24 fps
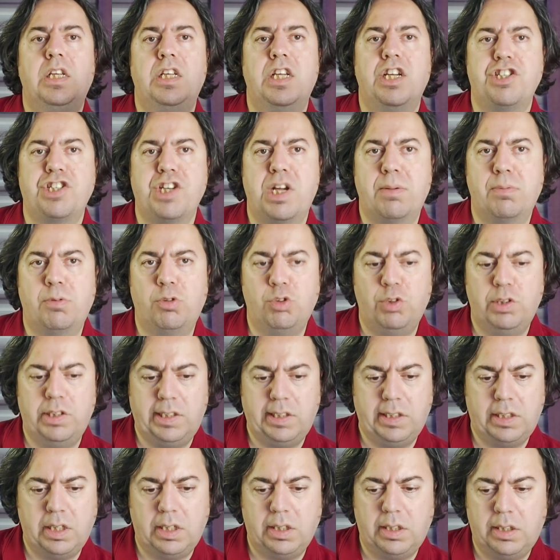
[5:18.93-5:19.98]
yaşam
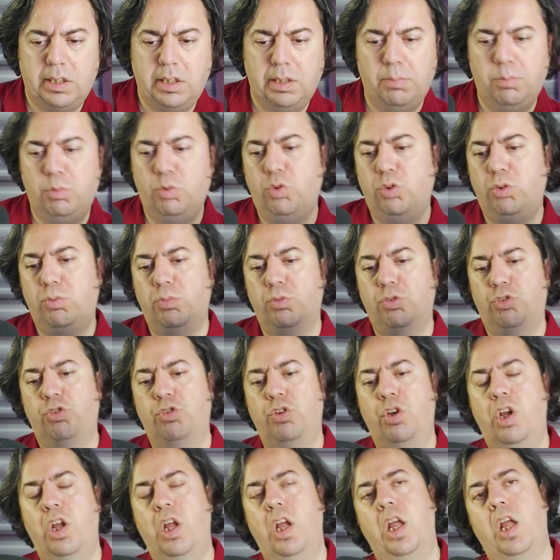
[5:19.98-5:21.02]
süresi kattığı bulunmuş.
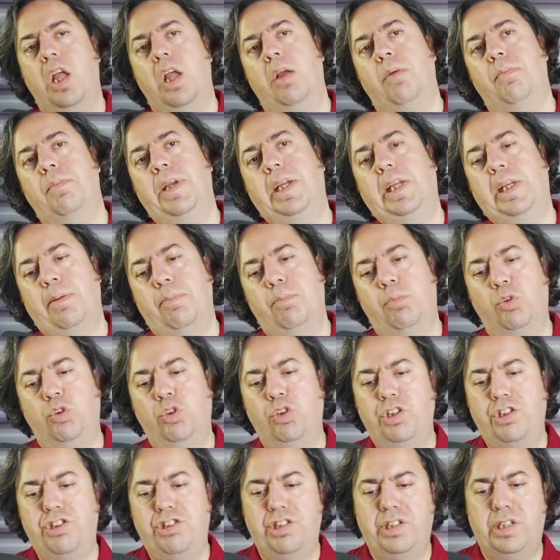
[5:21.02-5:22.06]
Peki
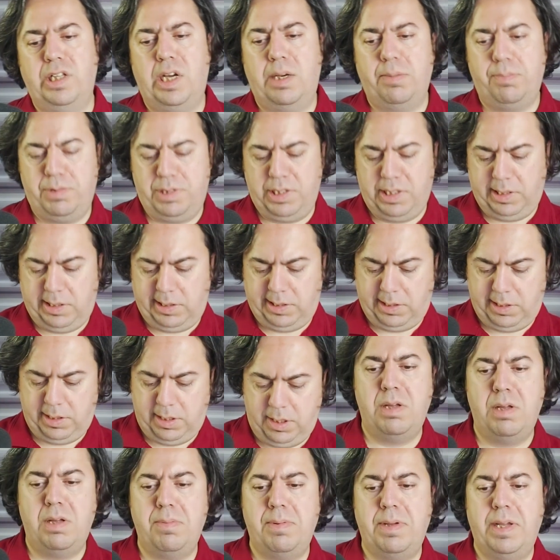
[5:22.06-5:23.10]
bunun için ne yapacağız?
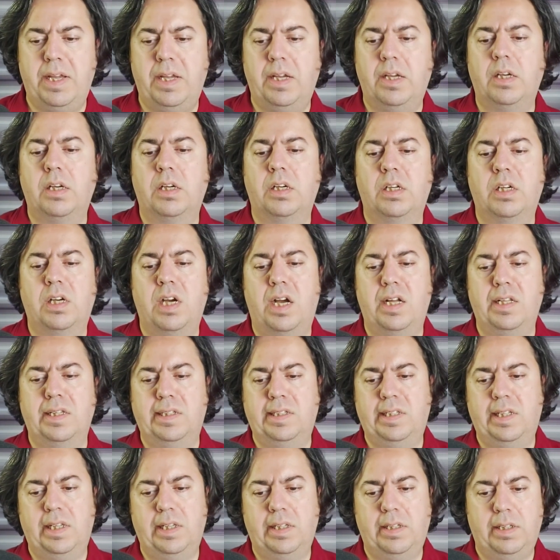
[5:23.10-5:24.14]
Meme
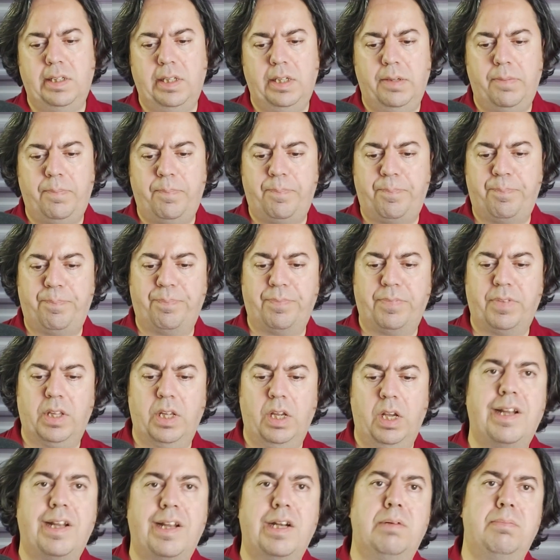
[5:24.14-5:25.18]
kanseri
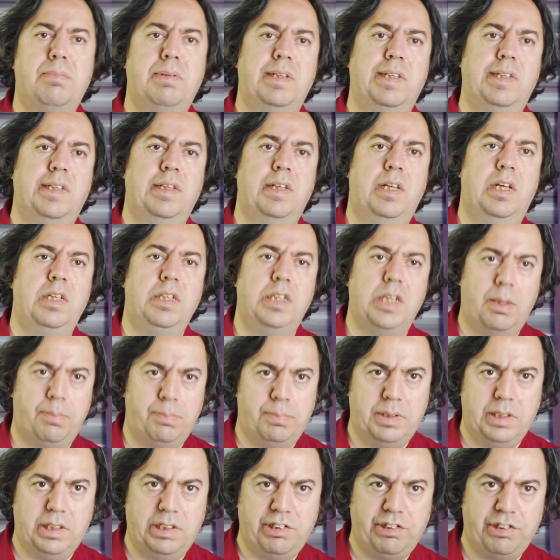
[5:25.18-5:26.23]
taraması
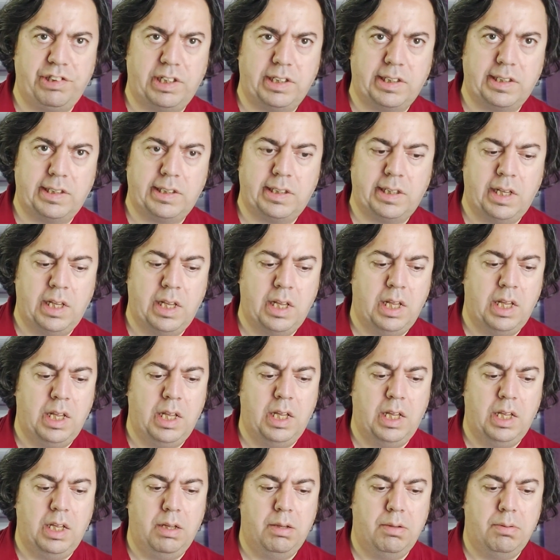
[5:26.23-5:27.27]
yaptıracağız
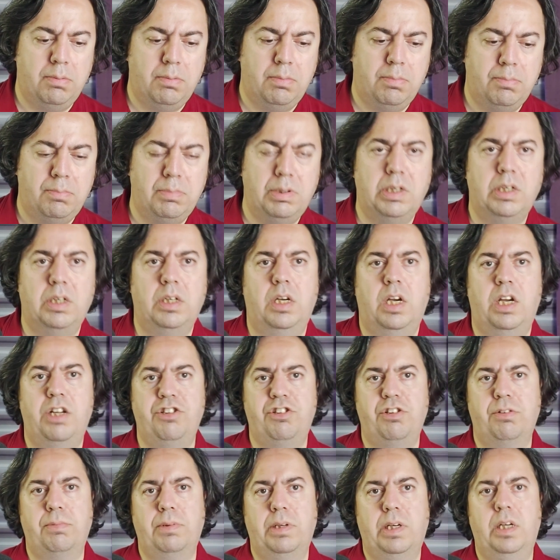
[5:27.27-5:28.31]
mı
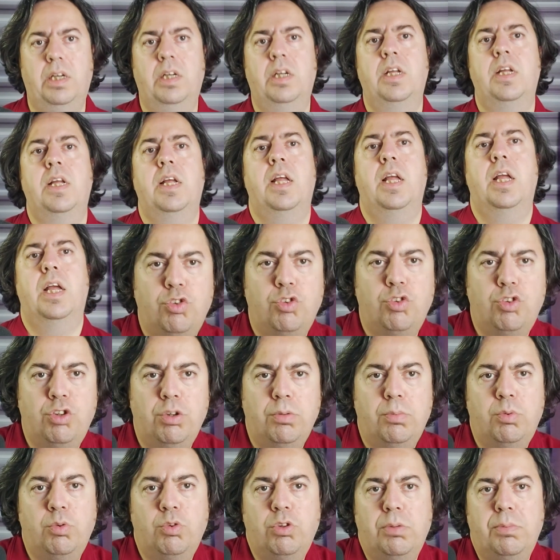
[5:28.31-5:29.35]
acaba?
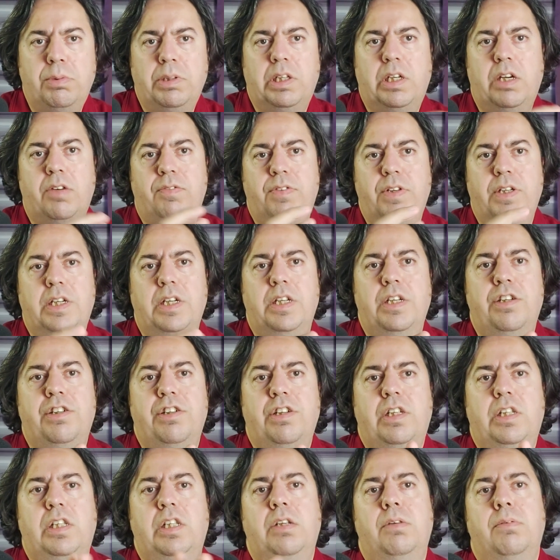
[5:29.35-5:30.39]
Çünkü burada bir kafa
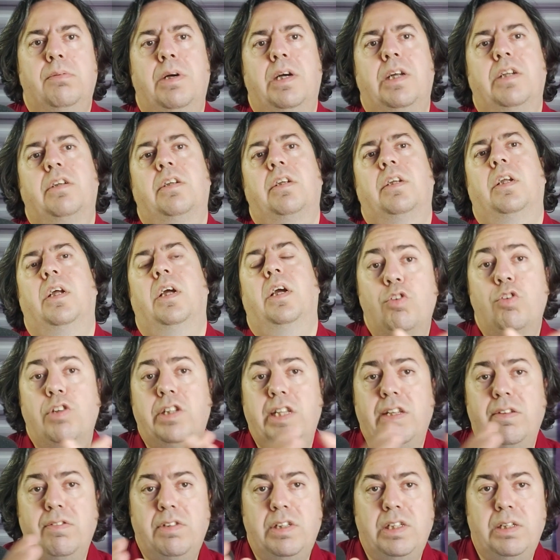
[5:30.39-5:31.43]
karışıklığı var. Çok
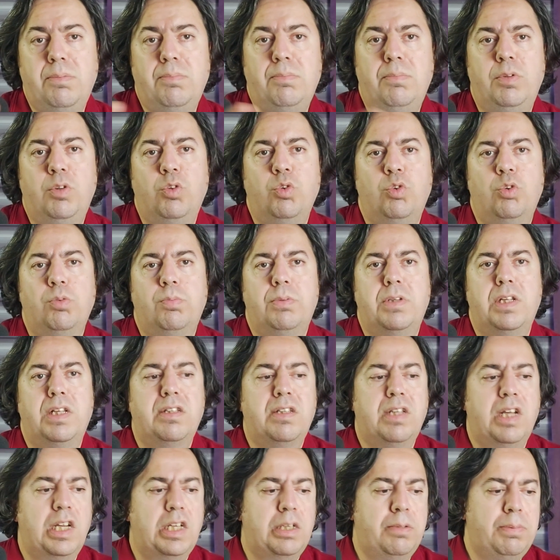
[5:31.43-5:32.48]
sevdiğim, YouTube'dan
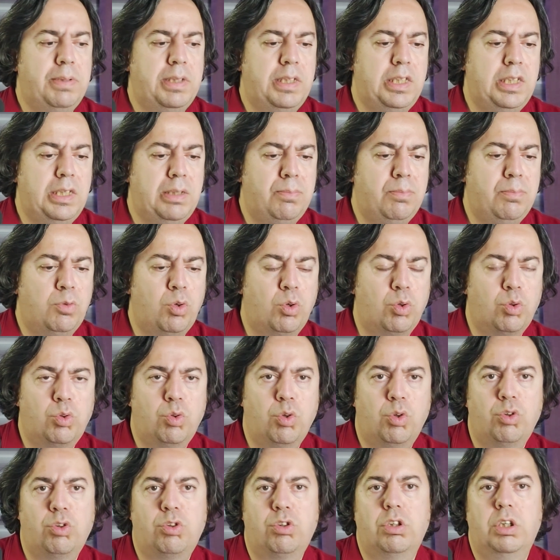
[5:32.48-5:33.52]
takip ettiğim
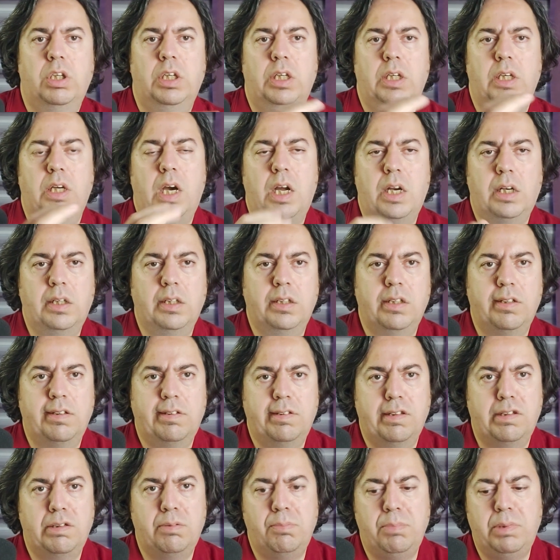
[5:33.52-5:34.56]
doktor e,
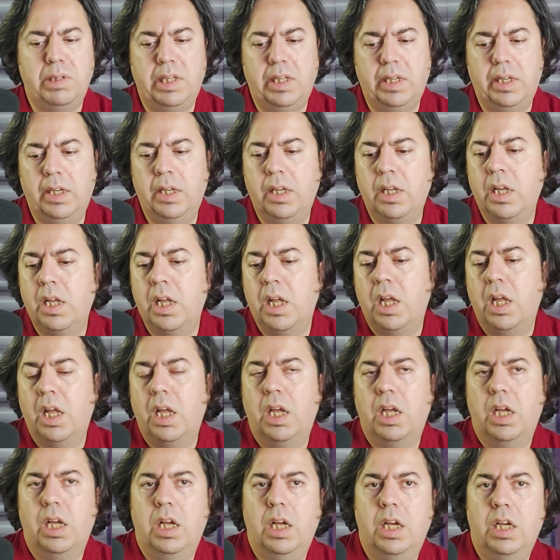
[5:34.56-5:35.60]
arkadaşlarım bile
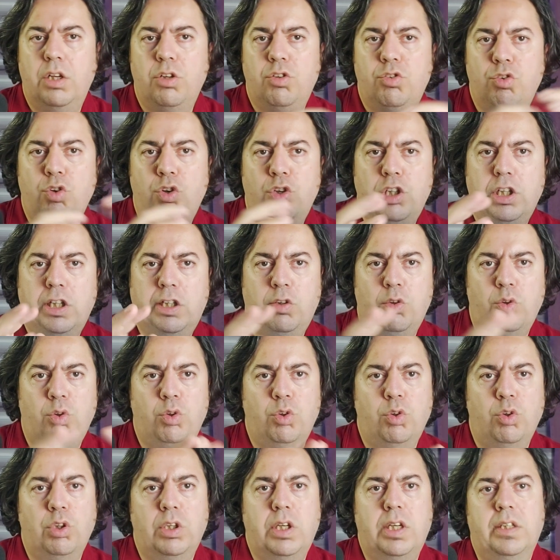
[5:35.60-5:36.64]
e, şöyle
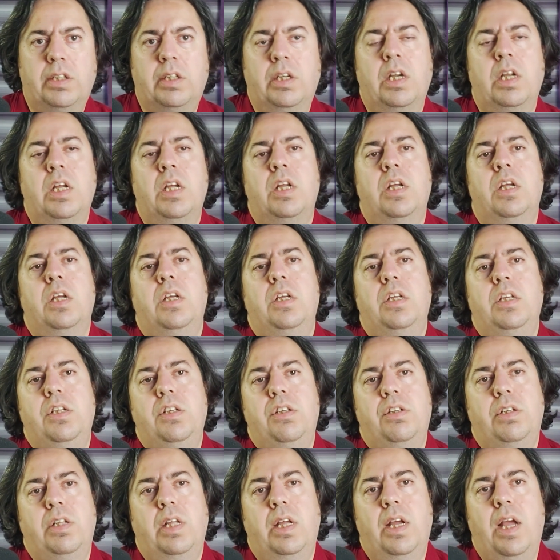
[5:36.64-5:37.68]
söylüyorlar.
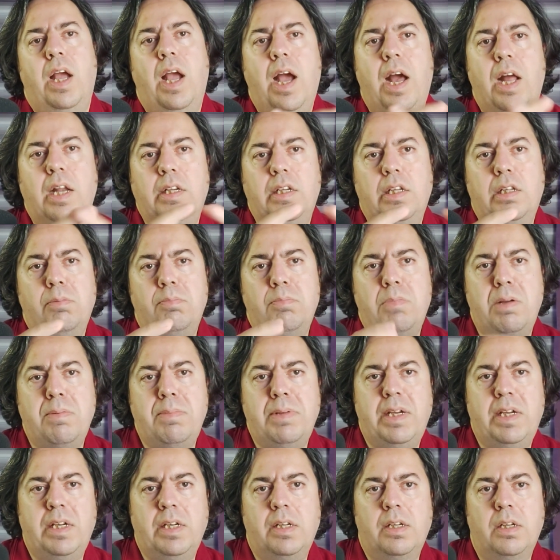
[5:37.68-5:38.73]
İşte her yıl
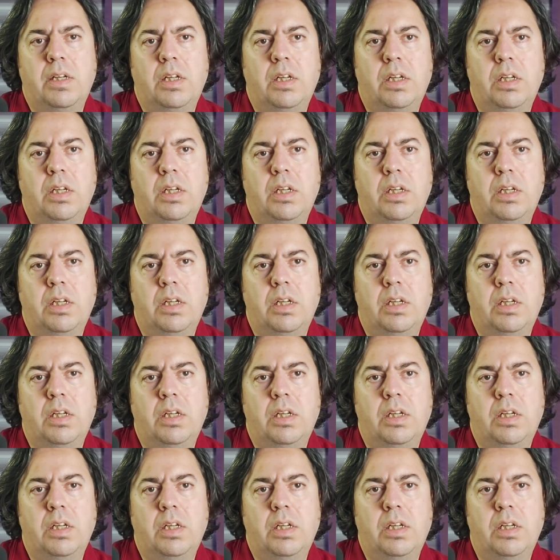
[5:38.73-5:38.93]
mene